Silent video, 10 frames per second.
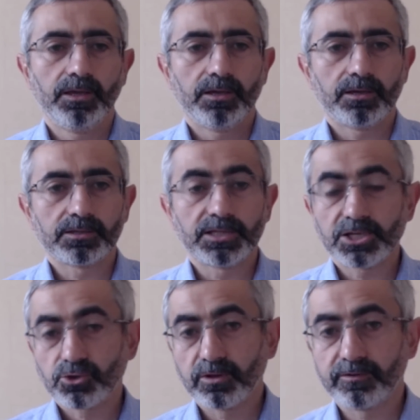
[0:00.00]
А
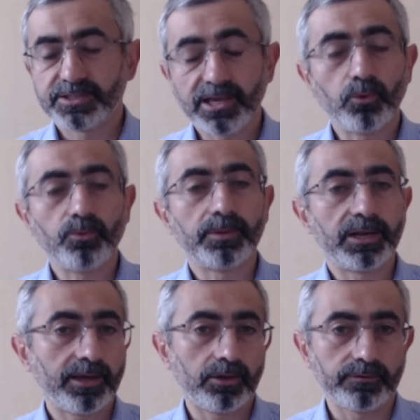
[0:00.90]
дальше он говорит, я
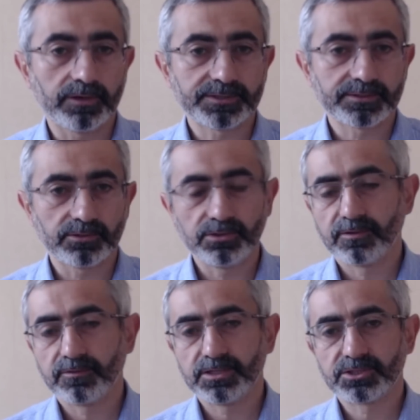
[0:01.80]
умоляю вас. Он не
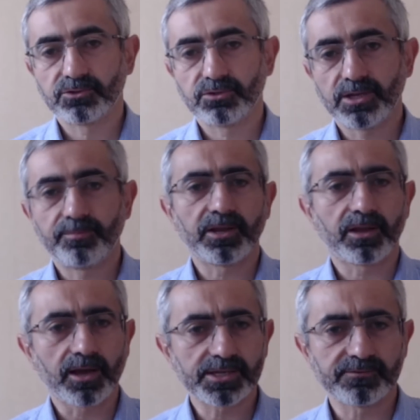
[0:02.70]
говорит, что я
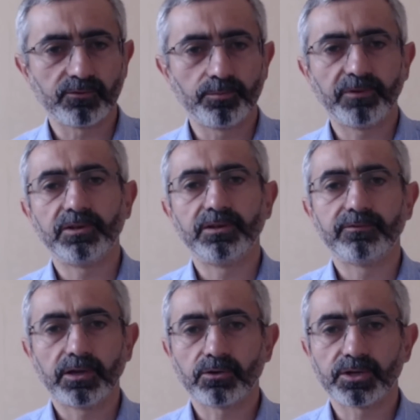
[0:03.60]
приказываю,
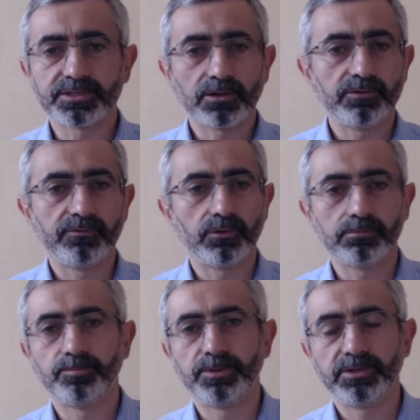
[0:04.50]
повелеваю, хотя у него
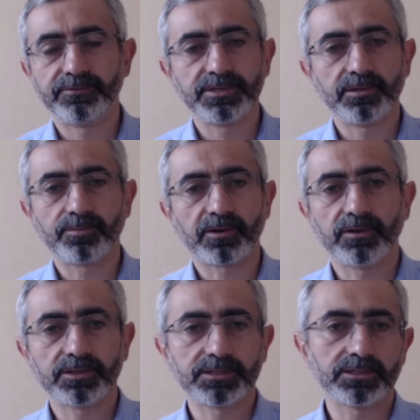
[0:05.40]
были все
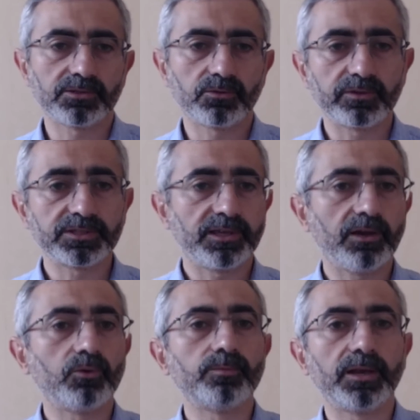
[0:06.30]
права на это. Он говорит, я
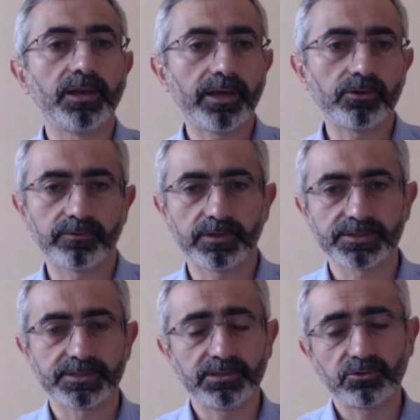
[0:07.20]
умоляю
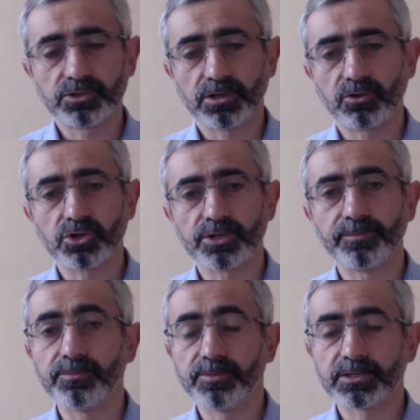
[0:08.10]
вас. И это очень хороший
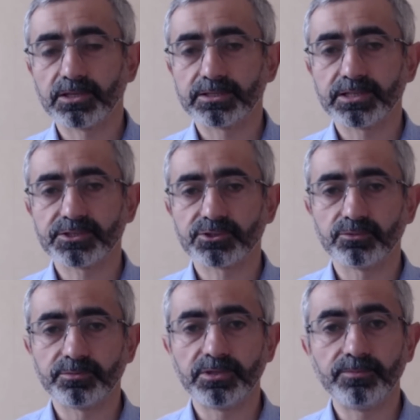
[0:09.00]
пример для нас,
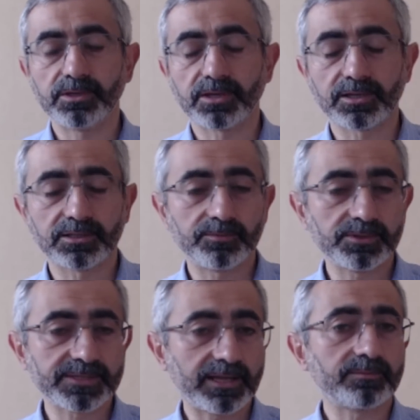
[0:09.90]
чтобы и мы, когда мы
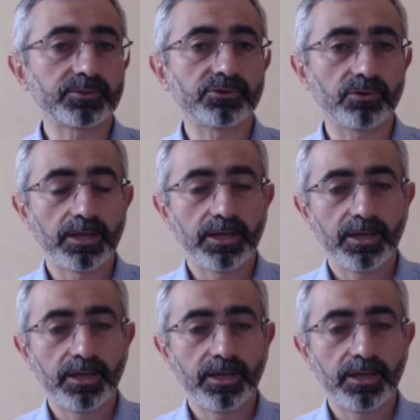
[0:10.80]
знаем, что